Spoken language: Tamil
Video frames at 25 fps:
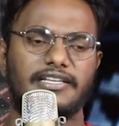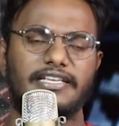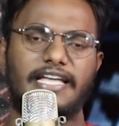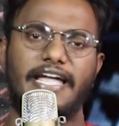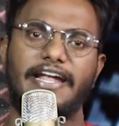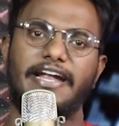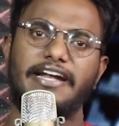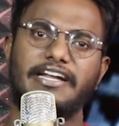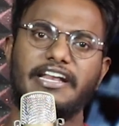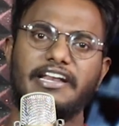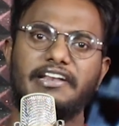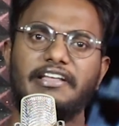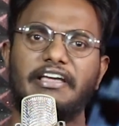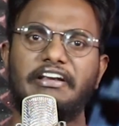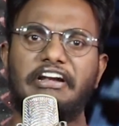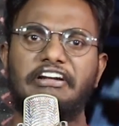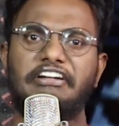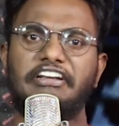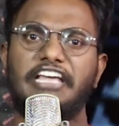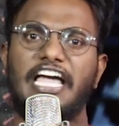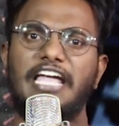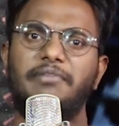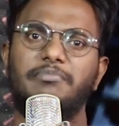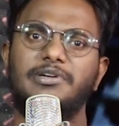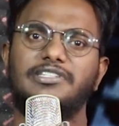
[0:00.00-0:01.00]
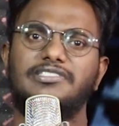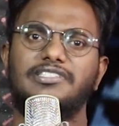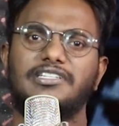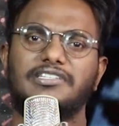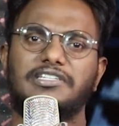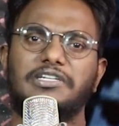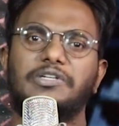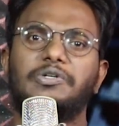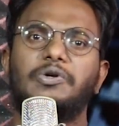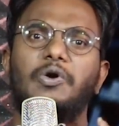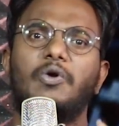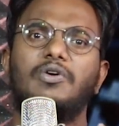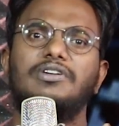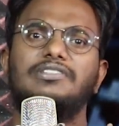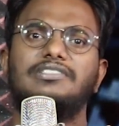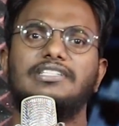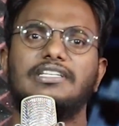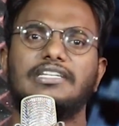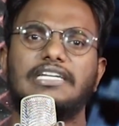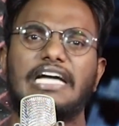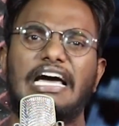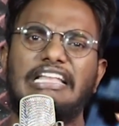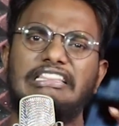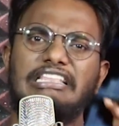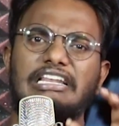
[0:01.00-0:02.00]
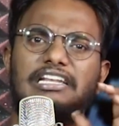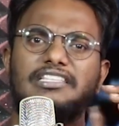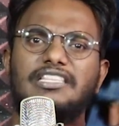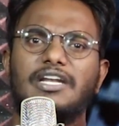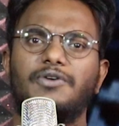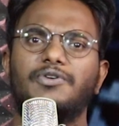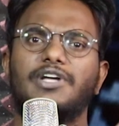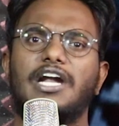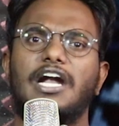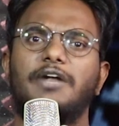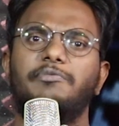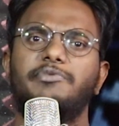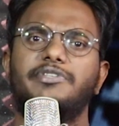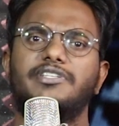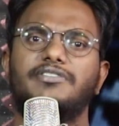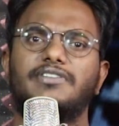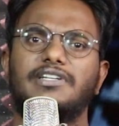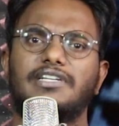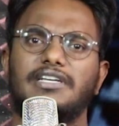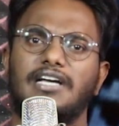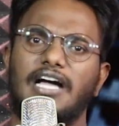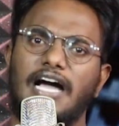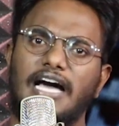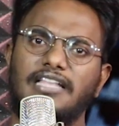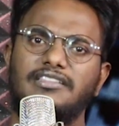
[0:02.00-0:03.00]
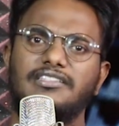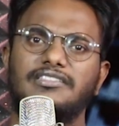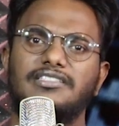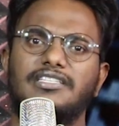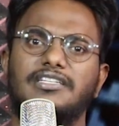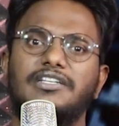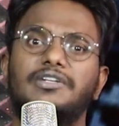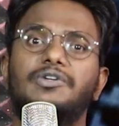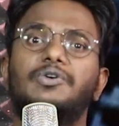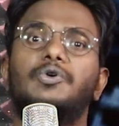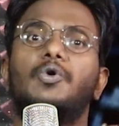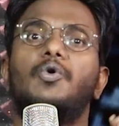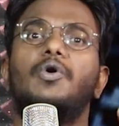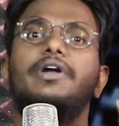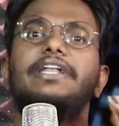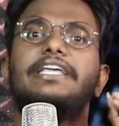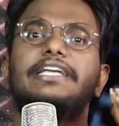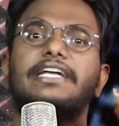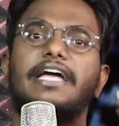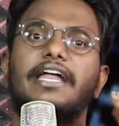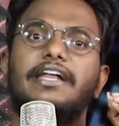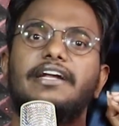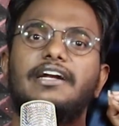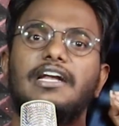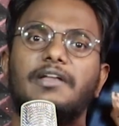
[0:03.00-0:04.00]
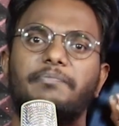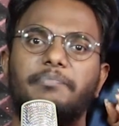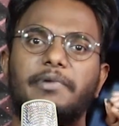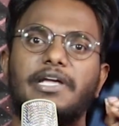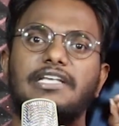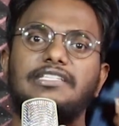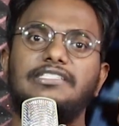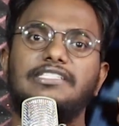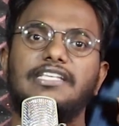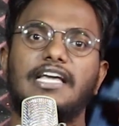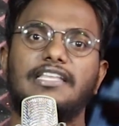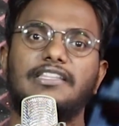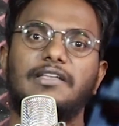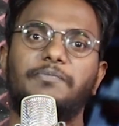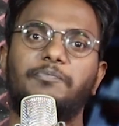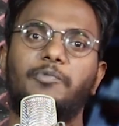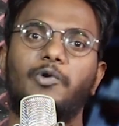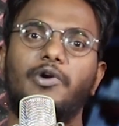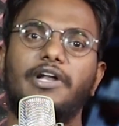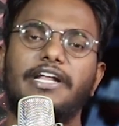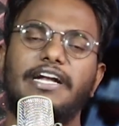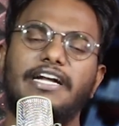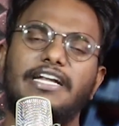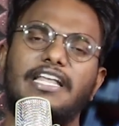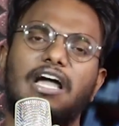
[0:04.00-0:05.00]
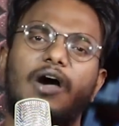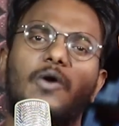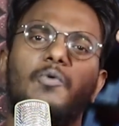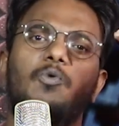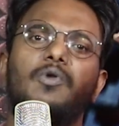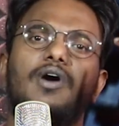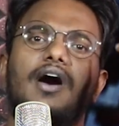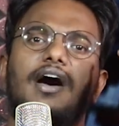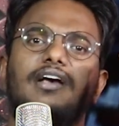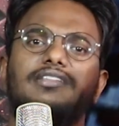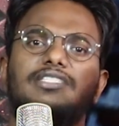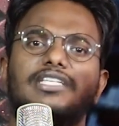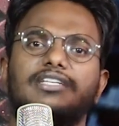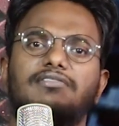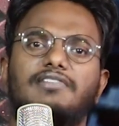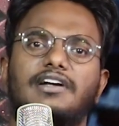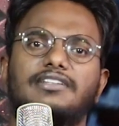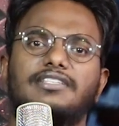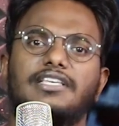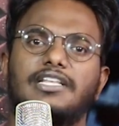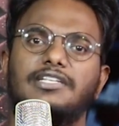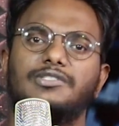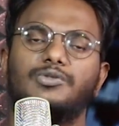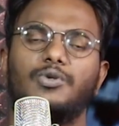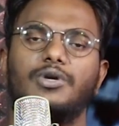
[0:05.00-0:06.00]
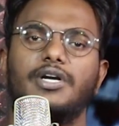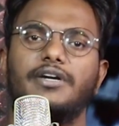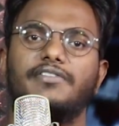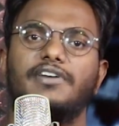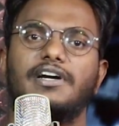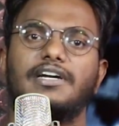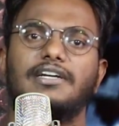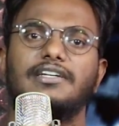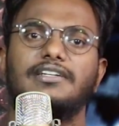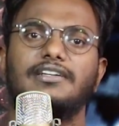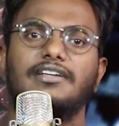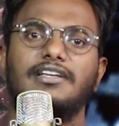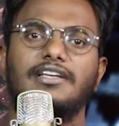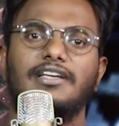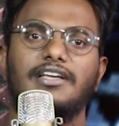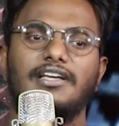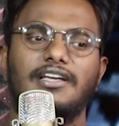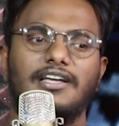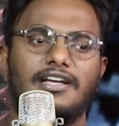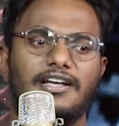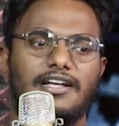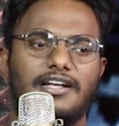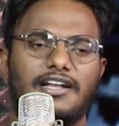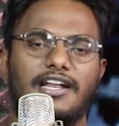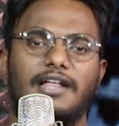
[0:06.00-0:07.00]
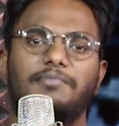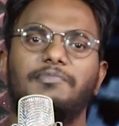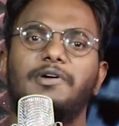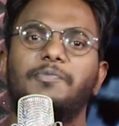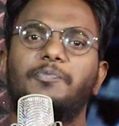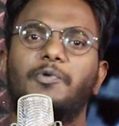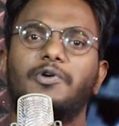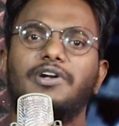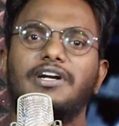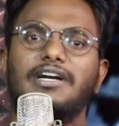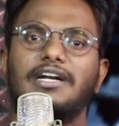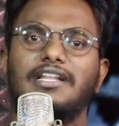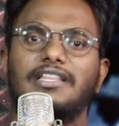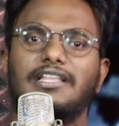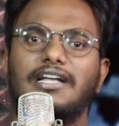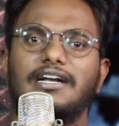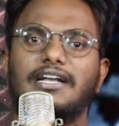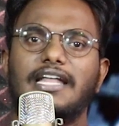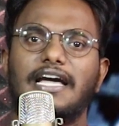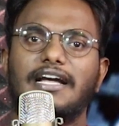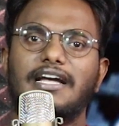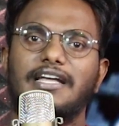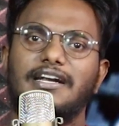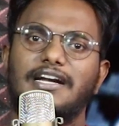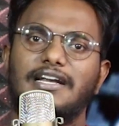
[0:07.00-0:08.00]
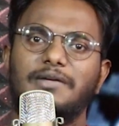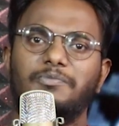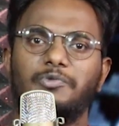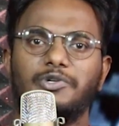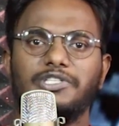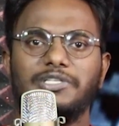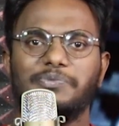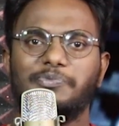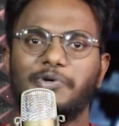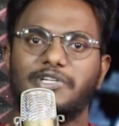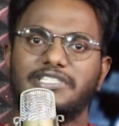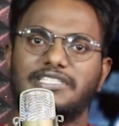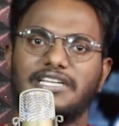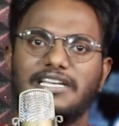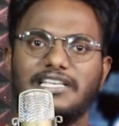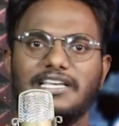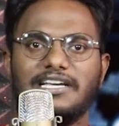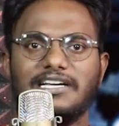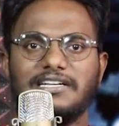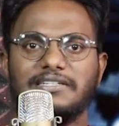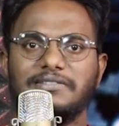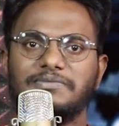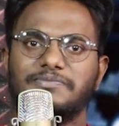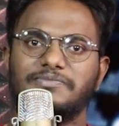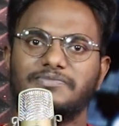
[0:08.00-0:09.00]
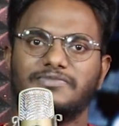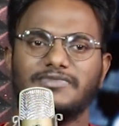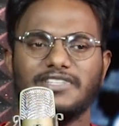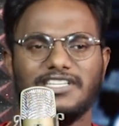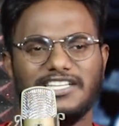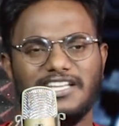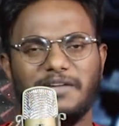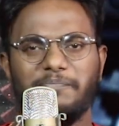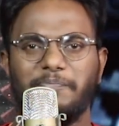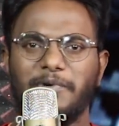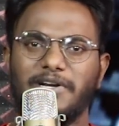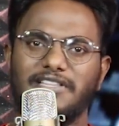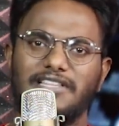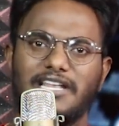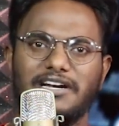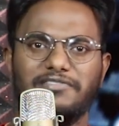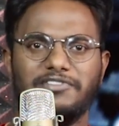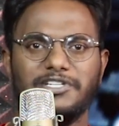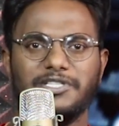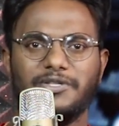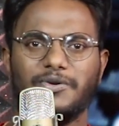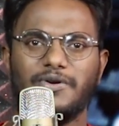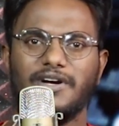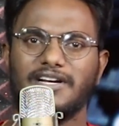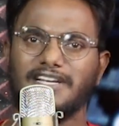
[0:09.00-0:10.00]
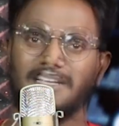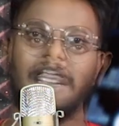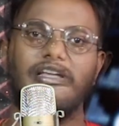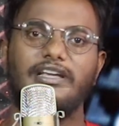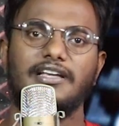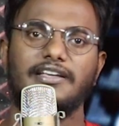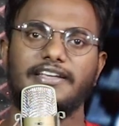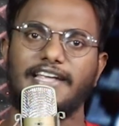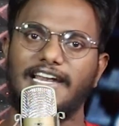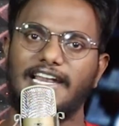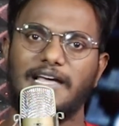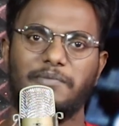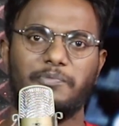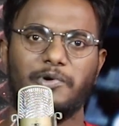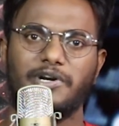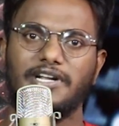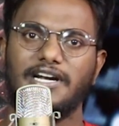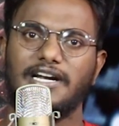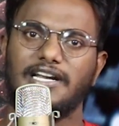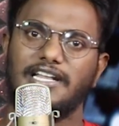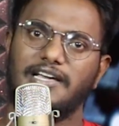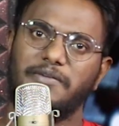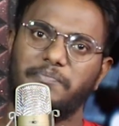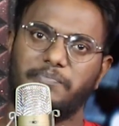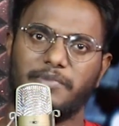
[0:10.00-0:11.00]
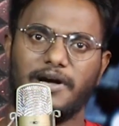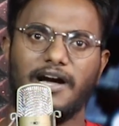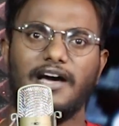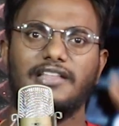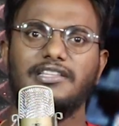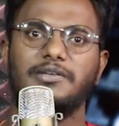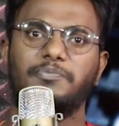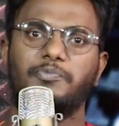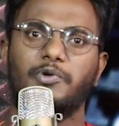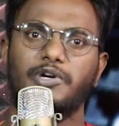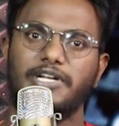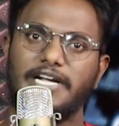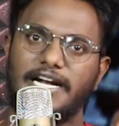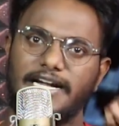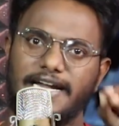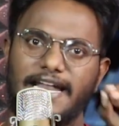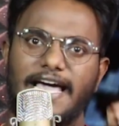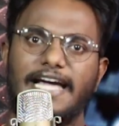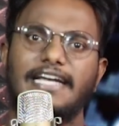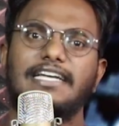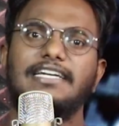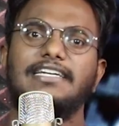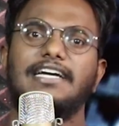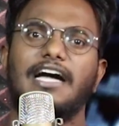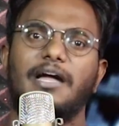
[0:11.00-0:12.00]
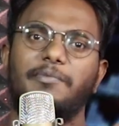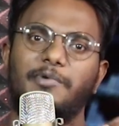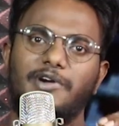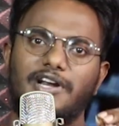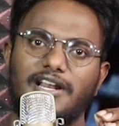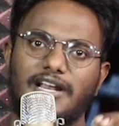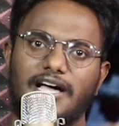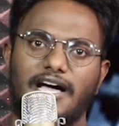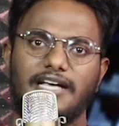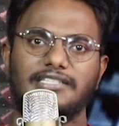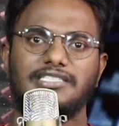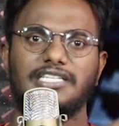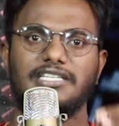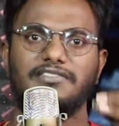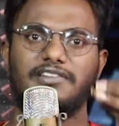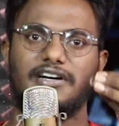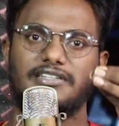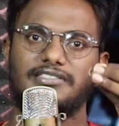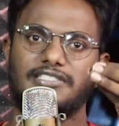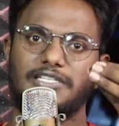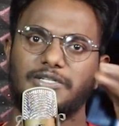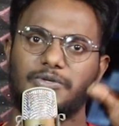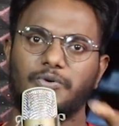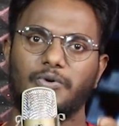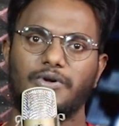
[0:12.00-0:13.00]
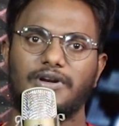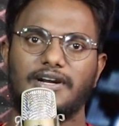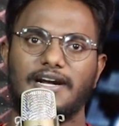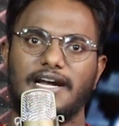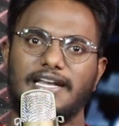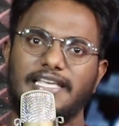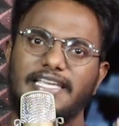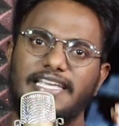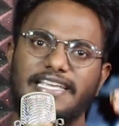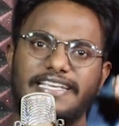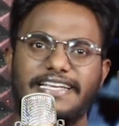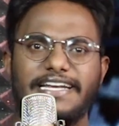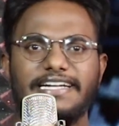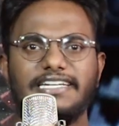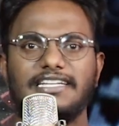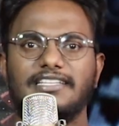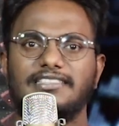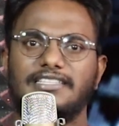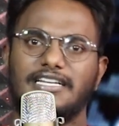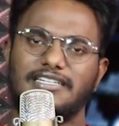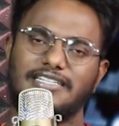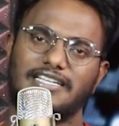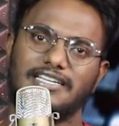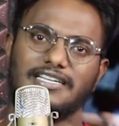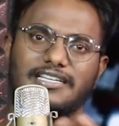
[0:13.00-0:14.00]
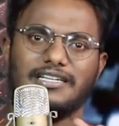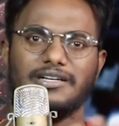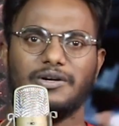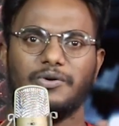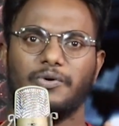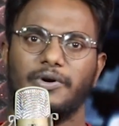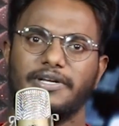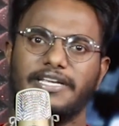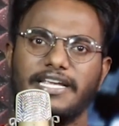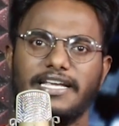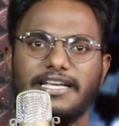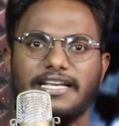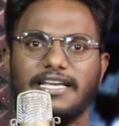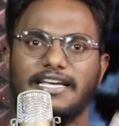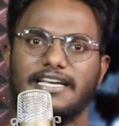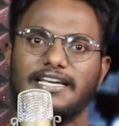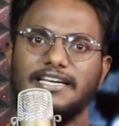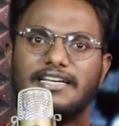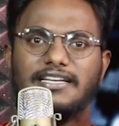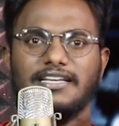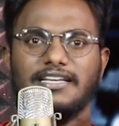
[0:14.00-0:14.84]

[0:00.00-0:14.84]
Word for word: என்கிட்ட நிறைய டைமண்ட்ஸ் இருக்குது கோல்ட்ஸ் இருக்குது அது எல்லாத்தையும் உனக்கு அனுப்பிச்சி விட்றேன் அது இதுன்னு கோடி கணக்கில் பேசி அந்த பொண்ணுக்கிட்ட அவ்வளோ ஆசை வார்த்தைகளை சொல்லிவிடுவாங்க நம்ம பொண்ணுங்களை தான் நகை நிலை முடிஞ்சு போயிடுச்சு இல்லையா எப்படி இருந்தாலும் விழுந்துருவாங்க எல்லா பொண்ணுங்களில் பாதி பொண்ணுங்க நகை அப்படின்ற ஆசை வார்த்தையை கூறினாலே கிட்டத்தட்ட ஓகேங்க